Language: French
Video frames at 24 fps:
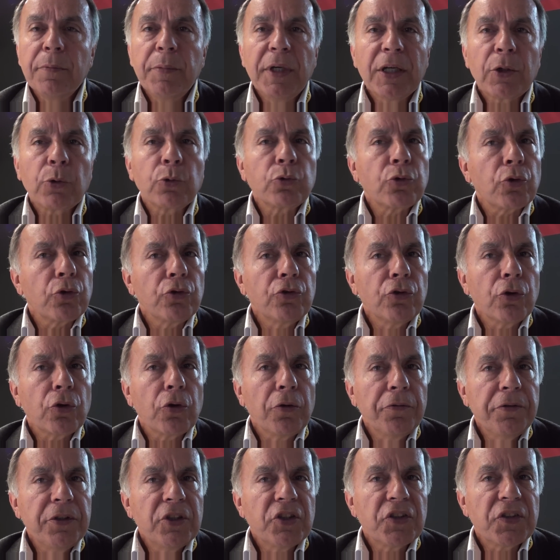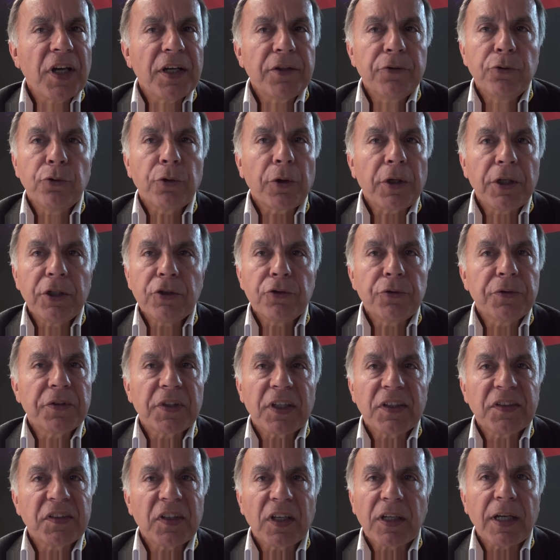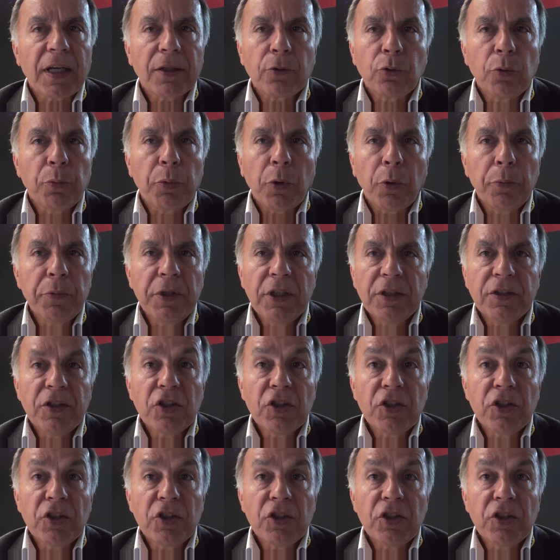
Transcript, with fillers: Mais contre Djokovic, ça a duré jusqu'à 5-4 au premier.